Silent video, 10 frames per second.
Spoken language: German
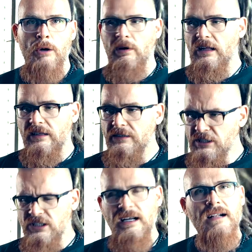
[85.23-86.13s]
Man hatte halt
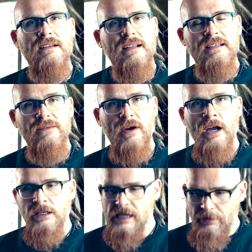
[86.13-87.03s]
nicht die Alternative,
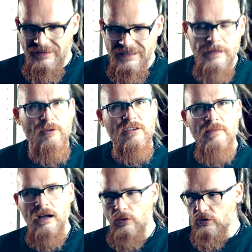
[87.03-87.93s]
die Arbeit selber zu
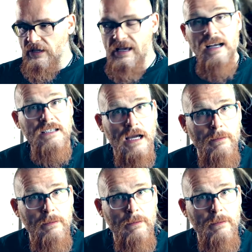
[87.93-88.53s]
machen oder ehrliche